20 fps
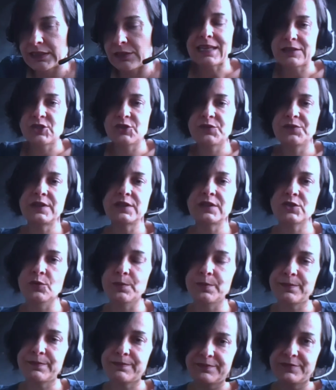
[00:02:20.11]
É difícil
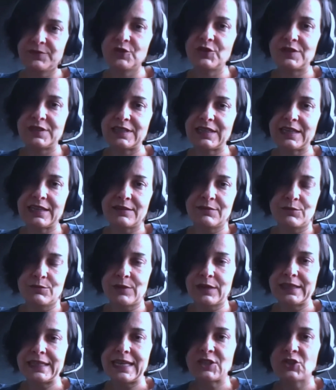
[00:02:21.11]
dizer
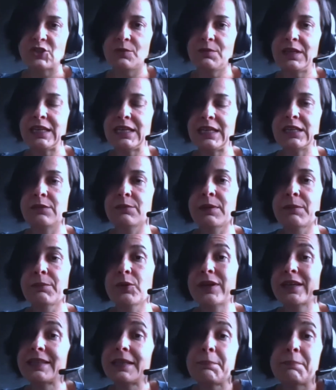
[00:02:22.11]
uma idade mínima,
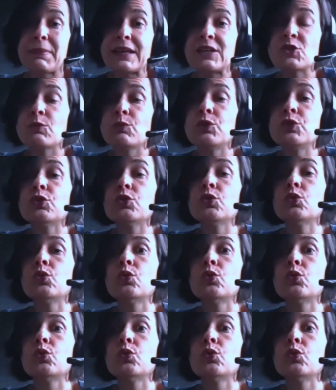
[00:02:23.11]
porque depende muito do